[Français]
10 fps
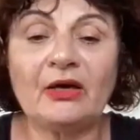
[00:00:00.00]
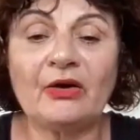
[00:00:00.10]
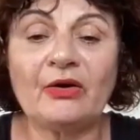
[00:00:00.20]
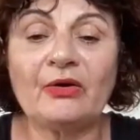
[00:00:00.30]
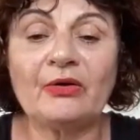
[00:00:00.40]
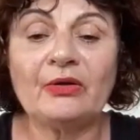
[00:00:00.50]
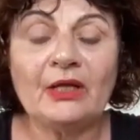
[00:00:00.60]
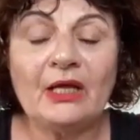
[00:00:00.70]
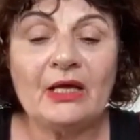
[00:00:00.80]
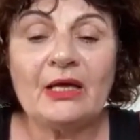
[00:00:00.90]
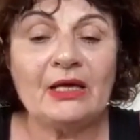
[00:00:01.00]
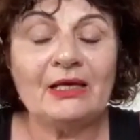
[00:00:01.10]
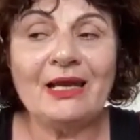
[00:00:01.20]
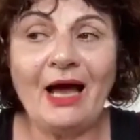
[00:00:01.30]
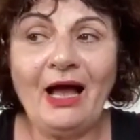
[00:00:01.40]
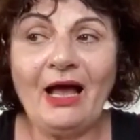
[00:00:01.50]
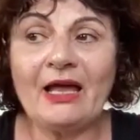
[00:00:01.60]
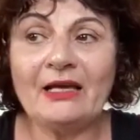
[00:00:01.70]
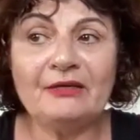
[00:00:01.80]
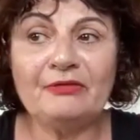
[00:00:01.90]
Euh, là,
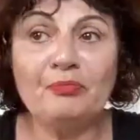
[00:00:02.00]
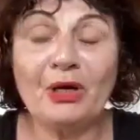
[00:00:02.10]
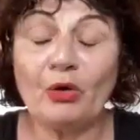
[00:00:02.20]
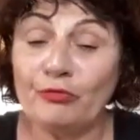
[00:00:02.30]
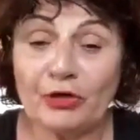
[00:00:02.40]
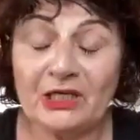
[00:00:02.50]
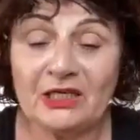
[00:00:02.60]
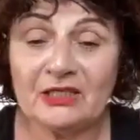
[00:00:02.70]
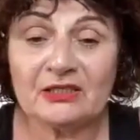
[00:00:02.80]
elle est mère au foyer,